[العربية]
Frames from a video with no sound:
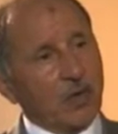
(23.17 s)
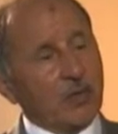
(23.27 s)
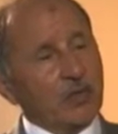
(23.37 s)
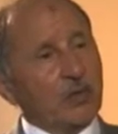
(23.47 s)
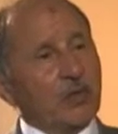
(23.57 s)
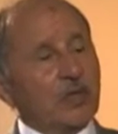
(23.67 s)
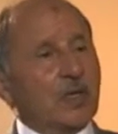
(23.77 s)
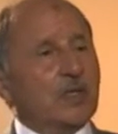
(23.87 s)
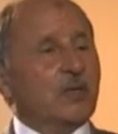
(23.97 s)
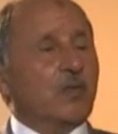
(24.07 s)
ولابد من
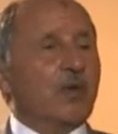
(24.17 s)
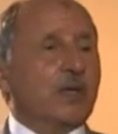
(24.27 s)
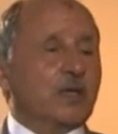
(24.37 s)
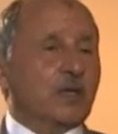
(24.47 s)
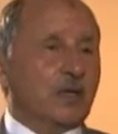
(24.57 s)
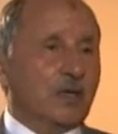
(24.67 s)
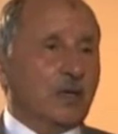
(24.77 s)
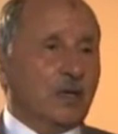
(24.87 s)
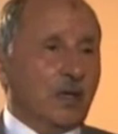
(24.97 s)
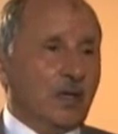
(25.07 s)
تقديم أولئك
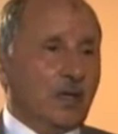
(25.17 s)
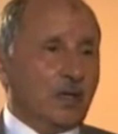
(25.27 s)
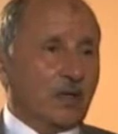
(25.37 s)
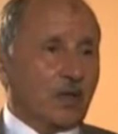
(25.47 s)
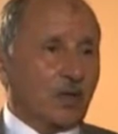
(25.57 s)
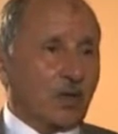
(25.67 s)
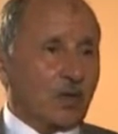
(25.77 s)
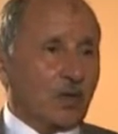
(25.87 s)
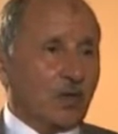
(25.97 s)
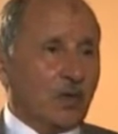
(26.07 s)
الذين
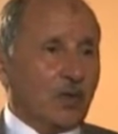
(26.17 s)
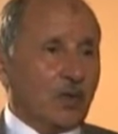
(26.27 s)
تورطوا